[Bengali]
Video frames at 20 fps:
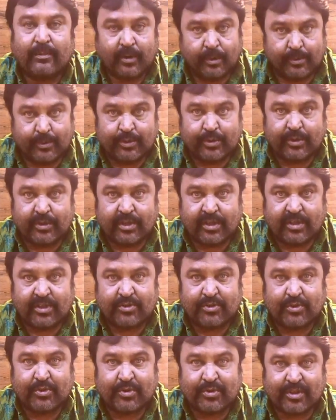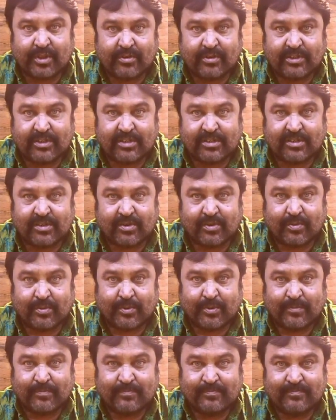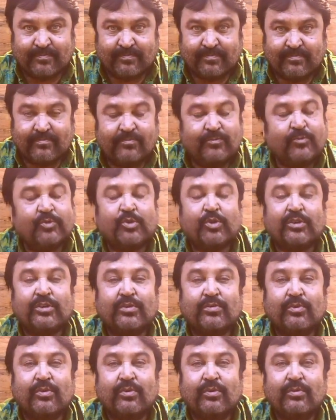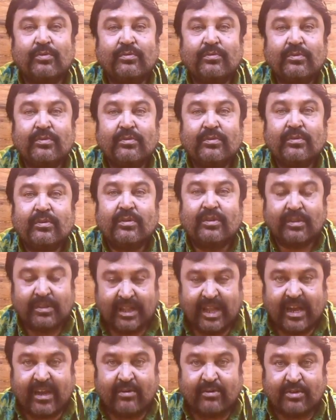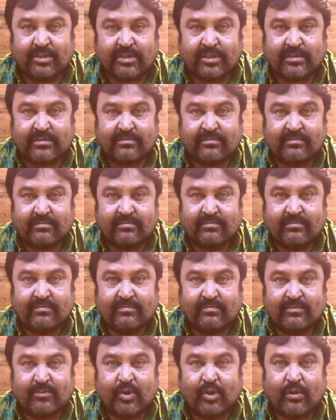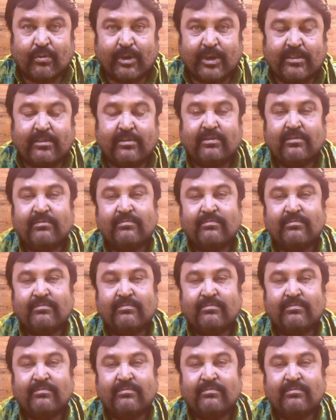আমি অবশ্যই তাদের সুযোগ দেওয়ার চেষ্টা করব যোগাযোগ করুন দেখা হচ্ছে ধন্যবাদ